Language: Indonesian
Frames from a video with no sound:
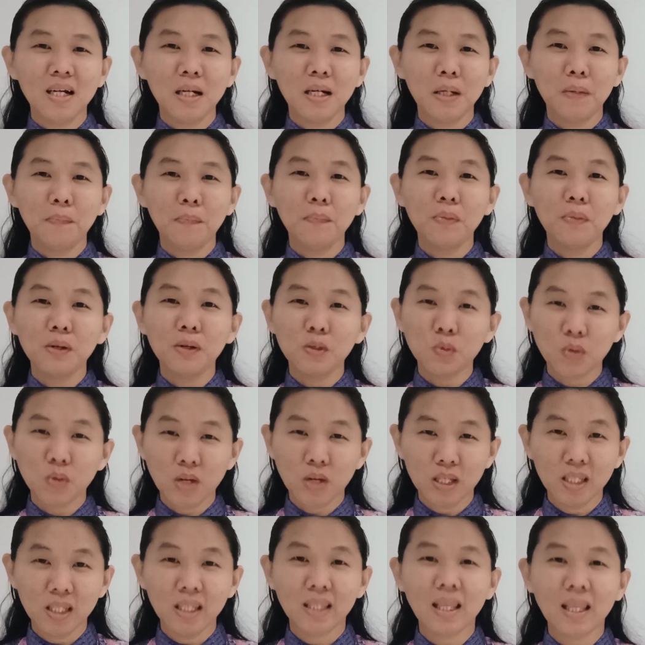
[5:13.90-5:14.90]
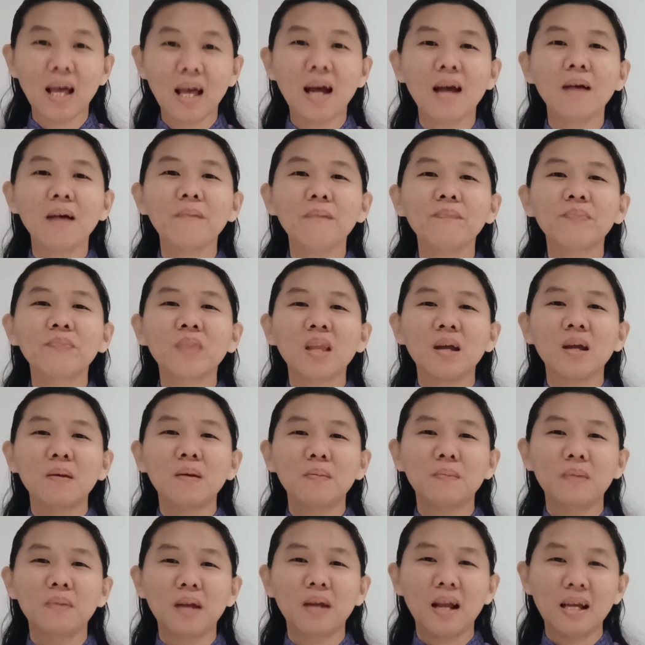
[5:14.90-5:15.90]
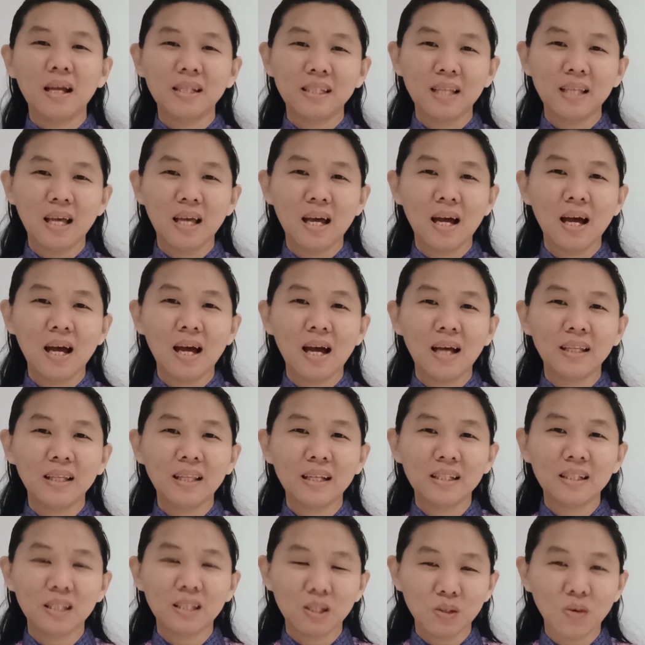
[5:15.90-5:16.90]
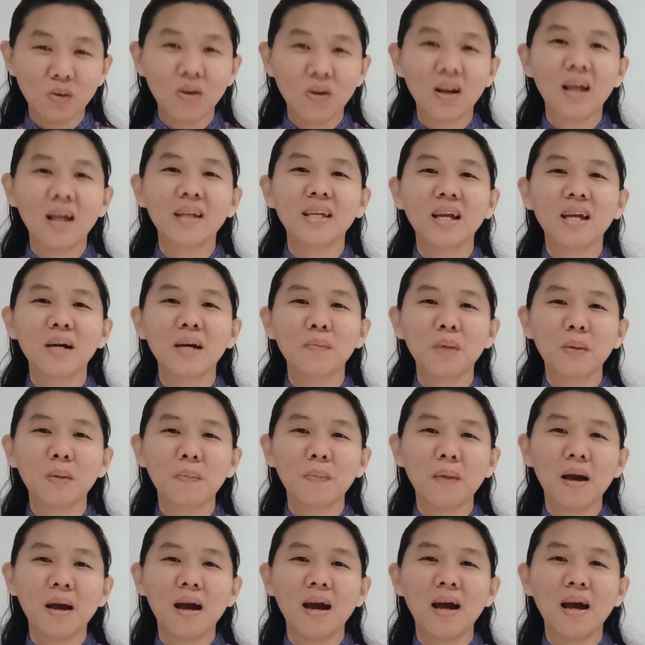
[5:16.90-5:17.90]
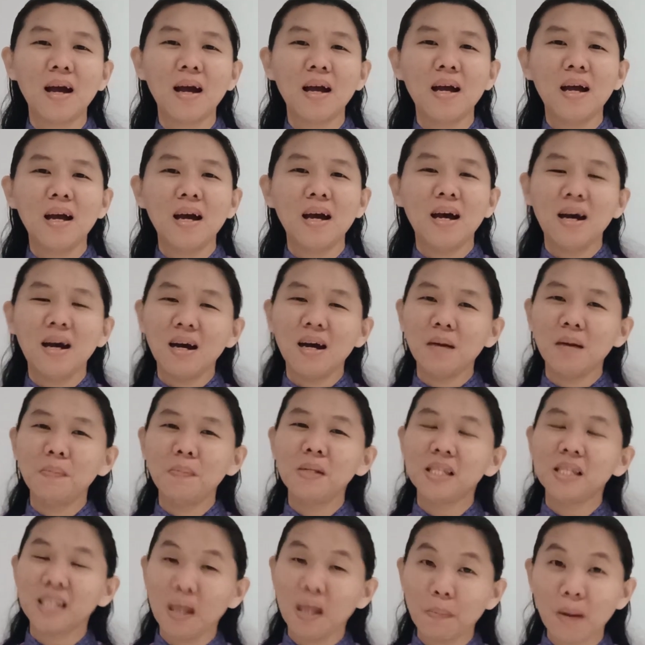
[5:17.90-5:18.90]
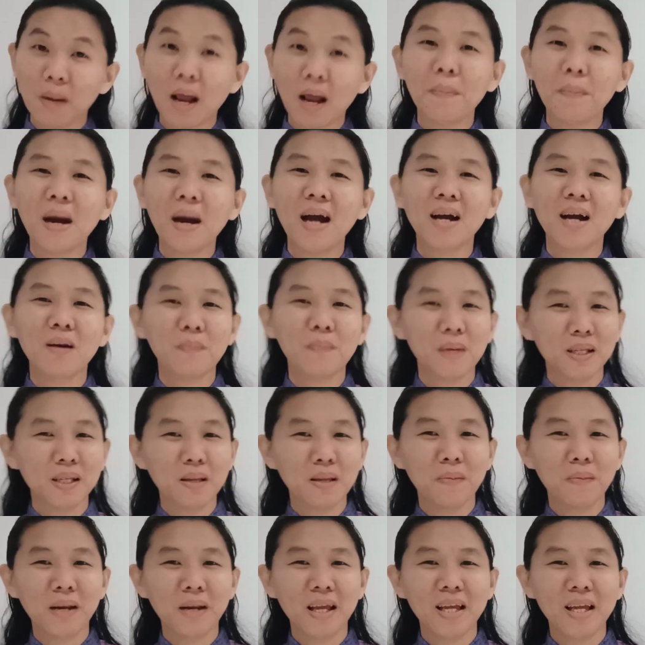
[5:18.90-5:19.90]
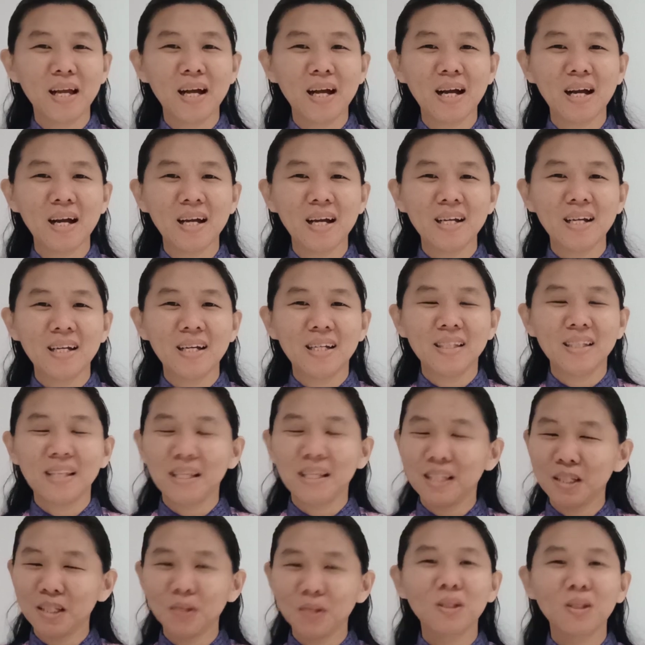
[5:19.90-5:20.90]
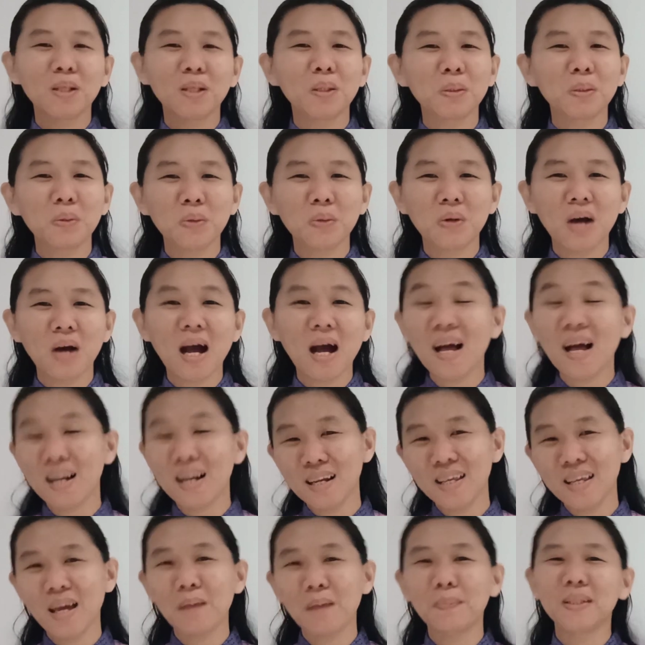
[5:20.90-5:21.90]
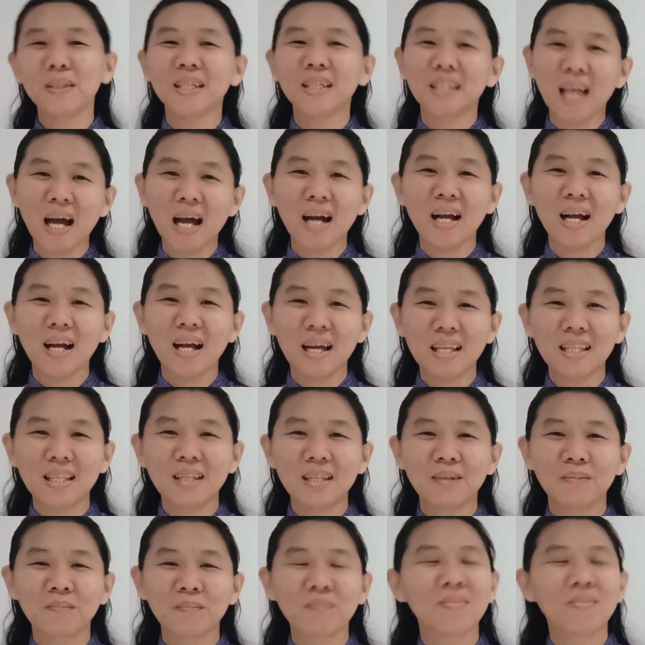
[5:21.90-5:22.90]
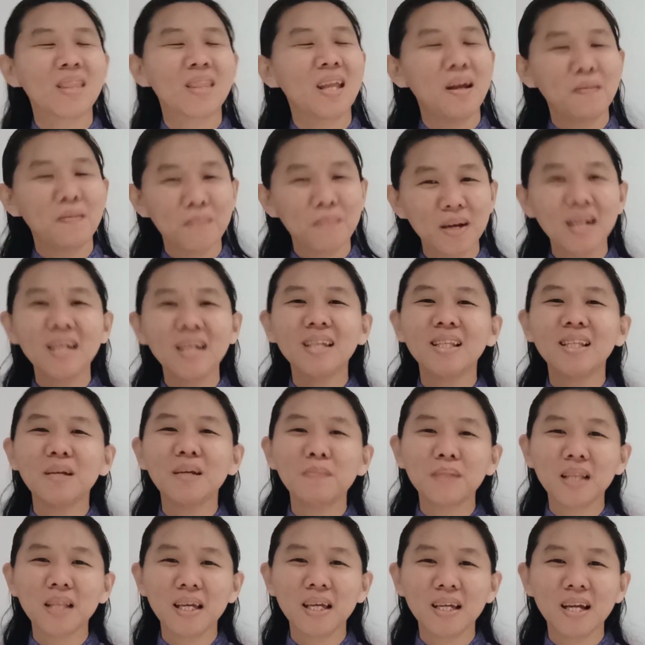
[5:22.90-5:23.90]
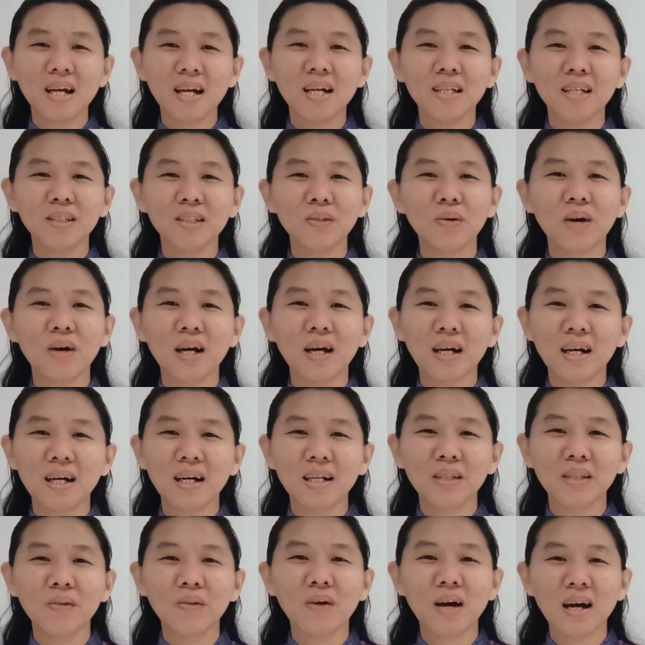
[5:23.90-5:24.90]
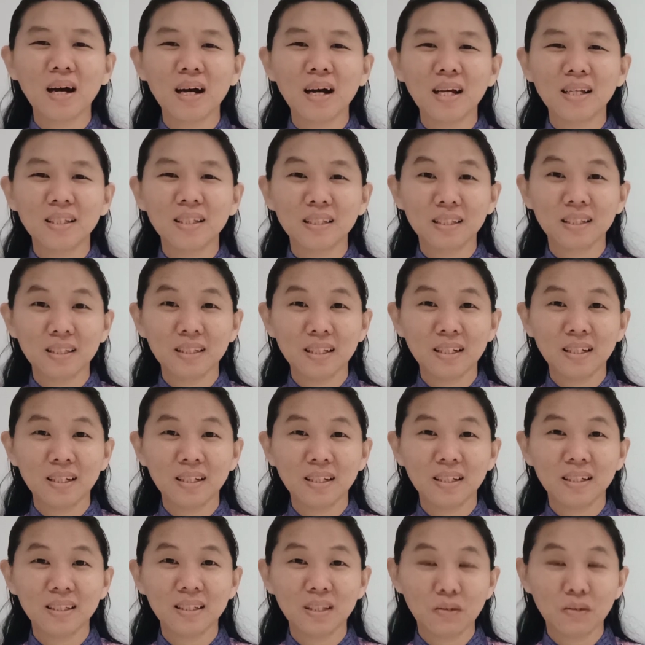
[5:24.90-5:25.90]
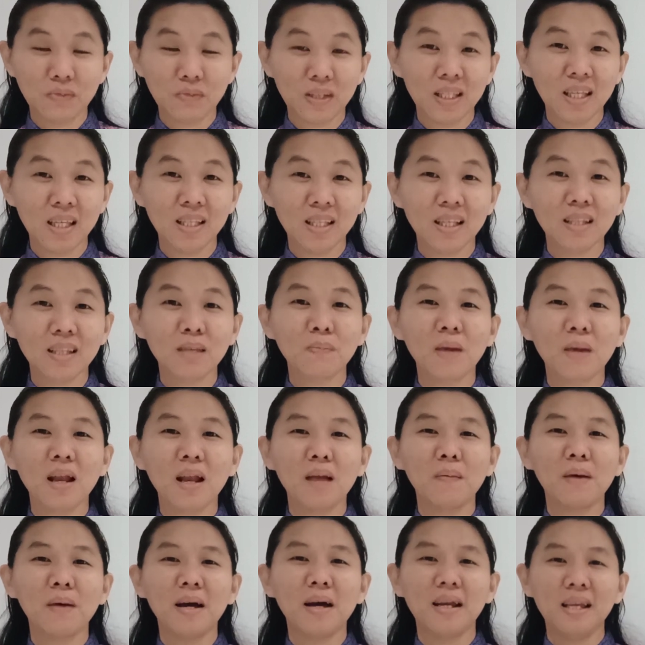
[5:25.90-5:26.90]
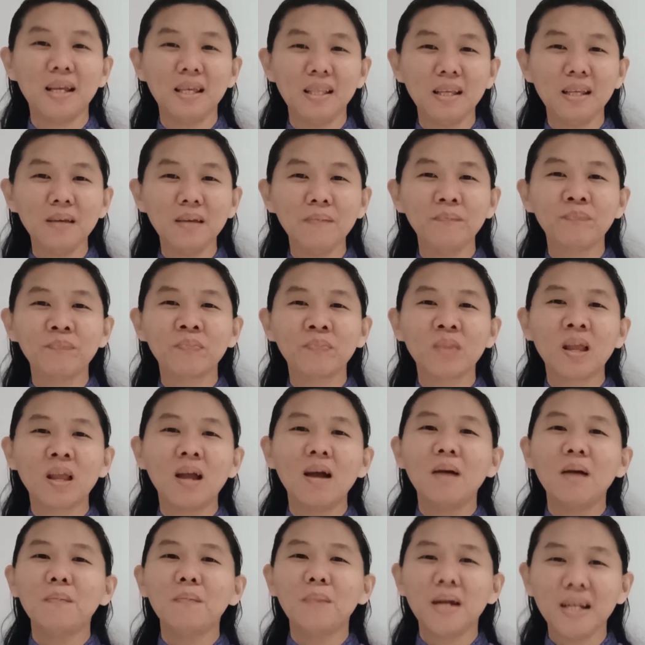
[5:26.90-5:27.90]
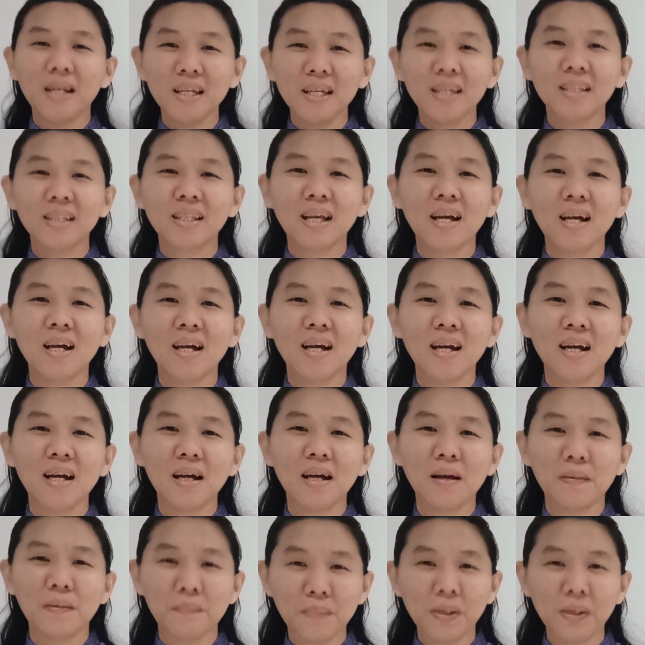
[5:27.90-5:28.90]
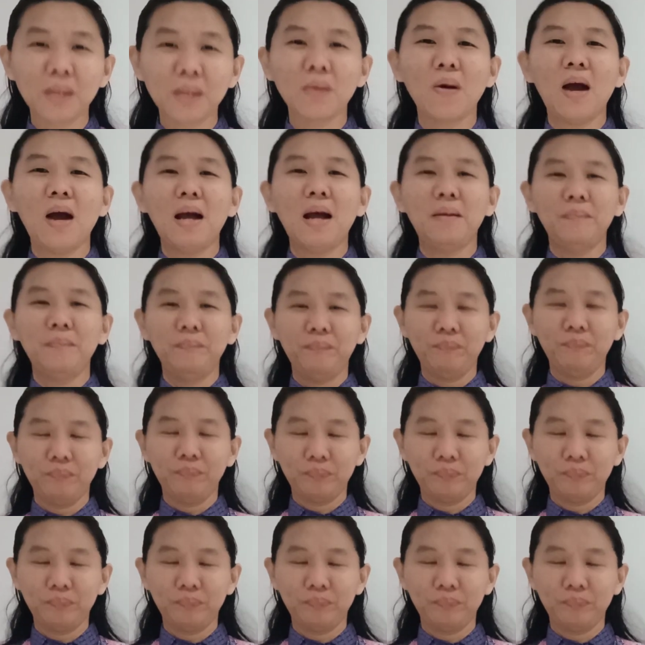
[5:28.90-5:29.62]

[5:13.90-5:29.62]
eh, bersuka cita merasa ada seseorang yang memang uh, bersikap ramah kepada mereka dan itu tentu hal yang menyenangkan. Mari kita menaikkan doa-doa uh, eh, syafaat kita di malam hari ini. Mari kita berdoa.